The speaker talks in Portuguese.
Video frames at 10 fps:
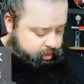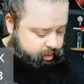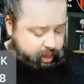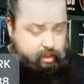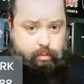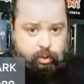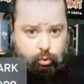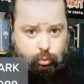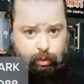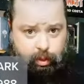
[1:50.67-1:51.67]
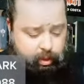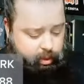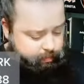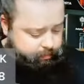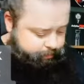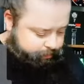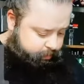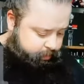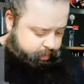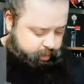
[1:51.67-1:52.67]
traz uma escobinha
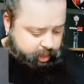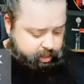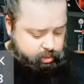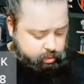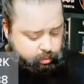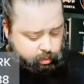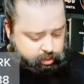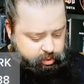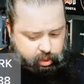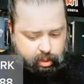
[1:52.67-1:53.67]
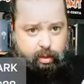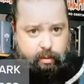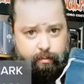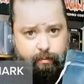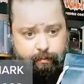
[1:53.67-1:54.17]
traz uma bolsinha